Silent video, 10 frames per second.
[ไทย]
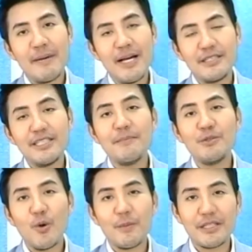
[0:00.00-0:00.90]
มารถเชื่อม
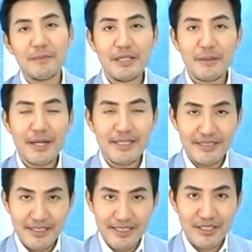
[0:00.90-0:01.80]
โยงไปถึงผลิตภัณฑ์
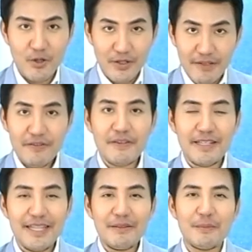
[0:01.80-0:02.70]
อื่น ๆ ของกิฟเฟอ
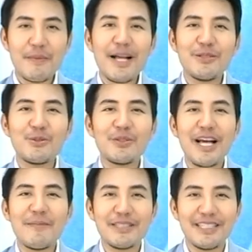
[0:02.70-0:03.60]
รินได้หรือไม่ช่วง
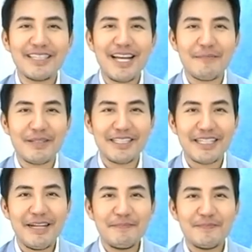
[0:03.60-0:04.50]
หน้ามาติดตามกัน
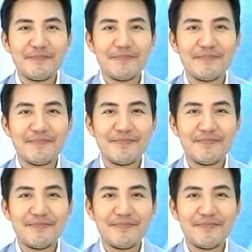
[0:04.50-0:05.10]
ครับครับ